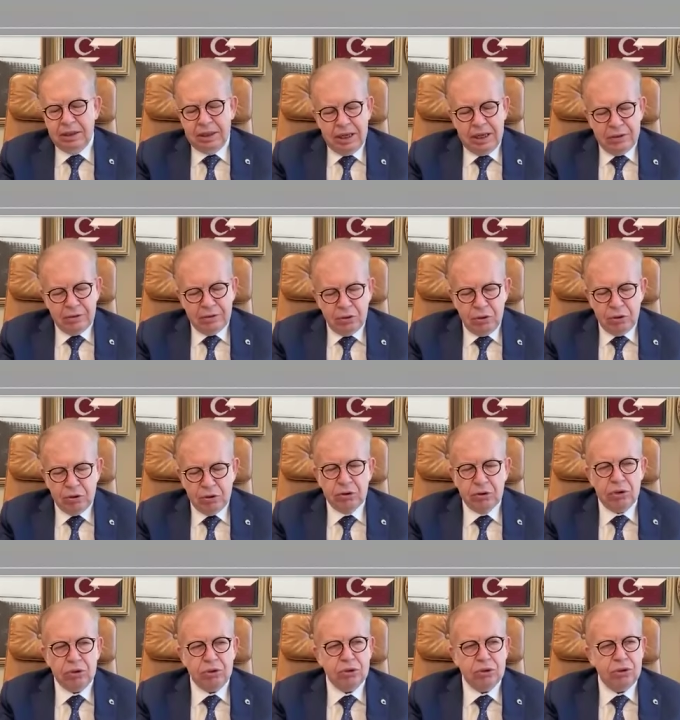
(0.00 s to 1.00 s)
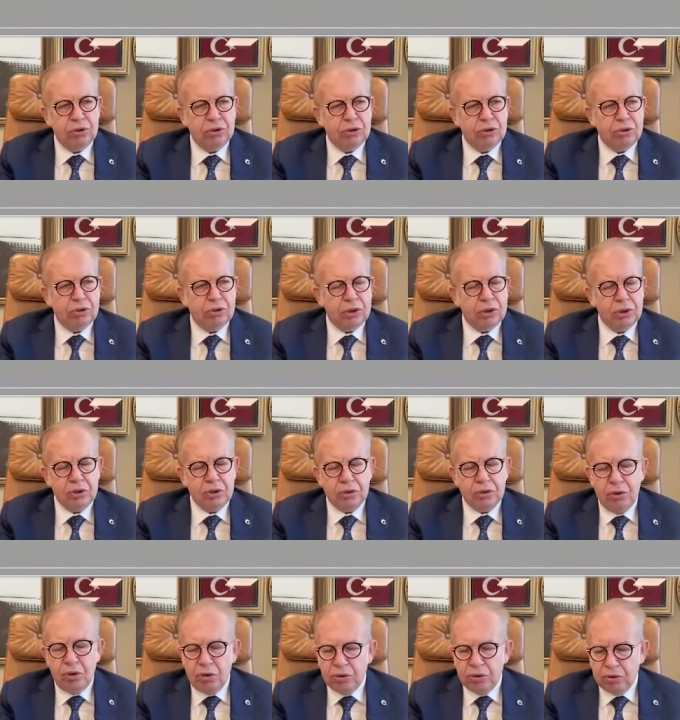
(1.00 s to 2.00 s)
Yani kontrolsüz,
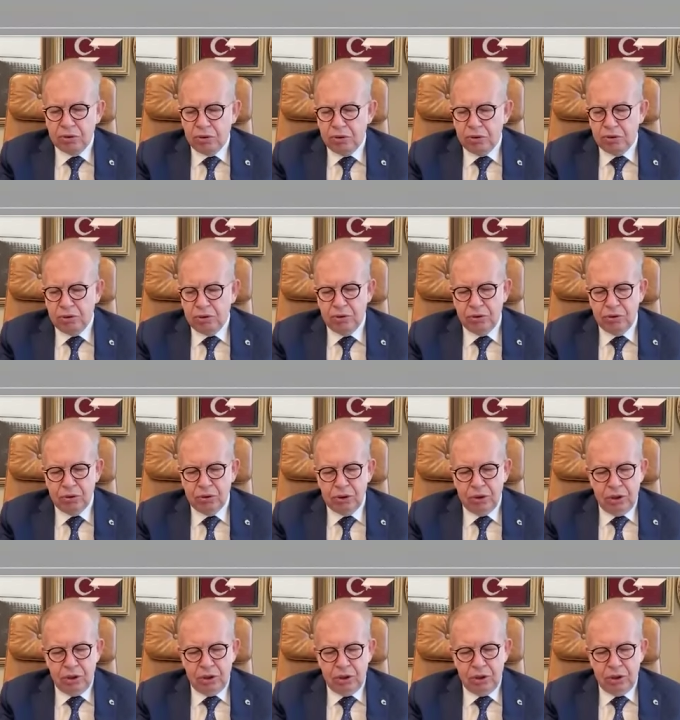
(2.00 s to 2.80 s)
kontrolsüz,